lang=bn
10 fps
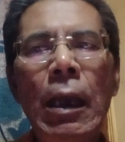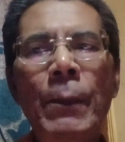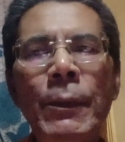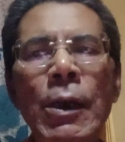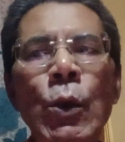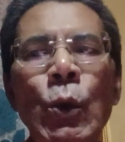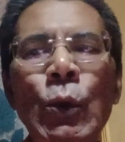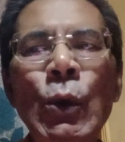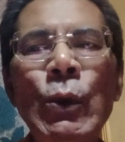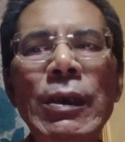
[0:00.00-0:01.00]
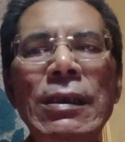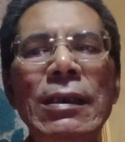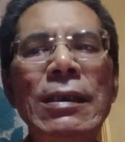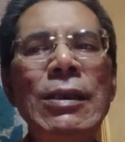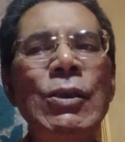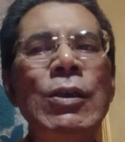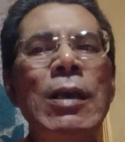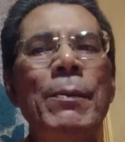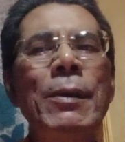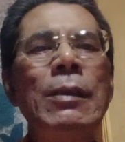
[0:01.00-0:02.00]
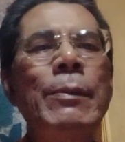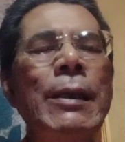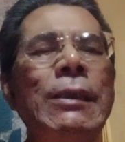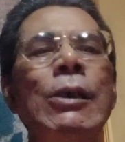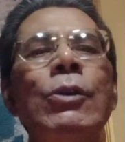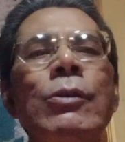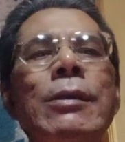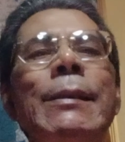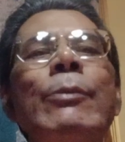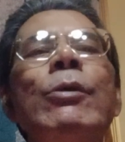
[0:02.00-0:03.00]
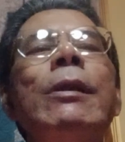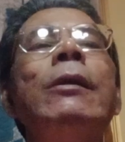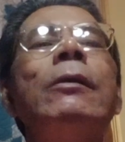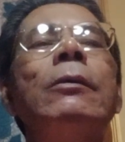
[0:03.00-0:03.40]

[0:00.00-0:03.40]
আপনারা লক্ষ্য করেছেন নিশ্চয়ই আপনাদের ব্যক্তিগত জীবনে